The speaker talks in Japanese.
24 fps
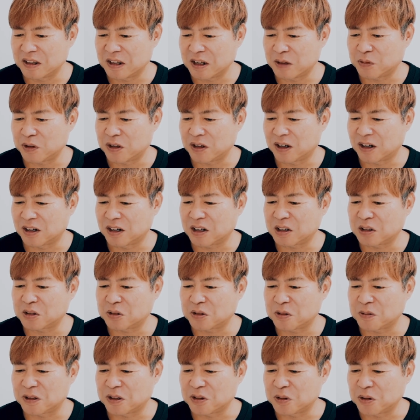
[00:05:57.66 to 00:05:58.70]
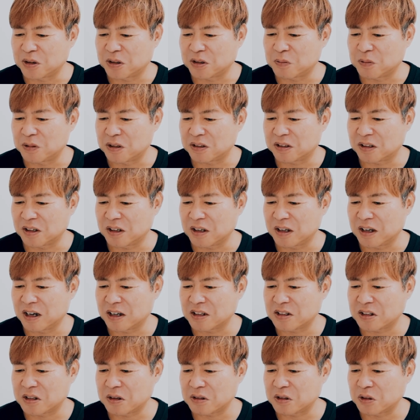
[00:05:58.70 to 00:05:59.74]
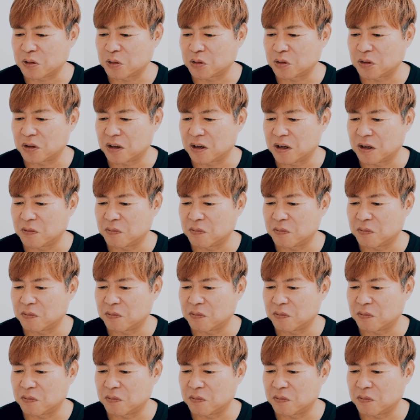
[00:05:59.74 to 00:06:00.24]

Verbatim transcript: やぱなかなか進めさん。おやすみなさい。明日は仕事で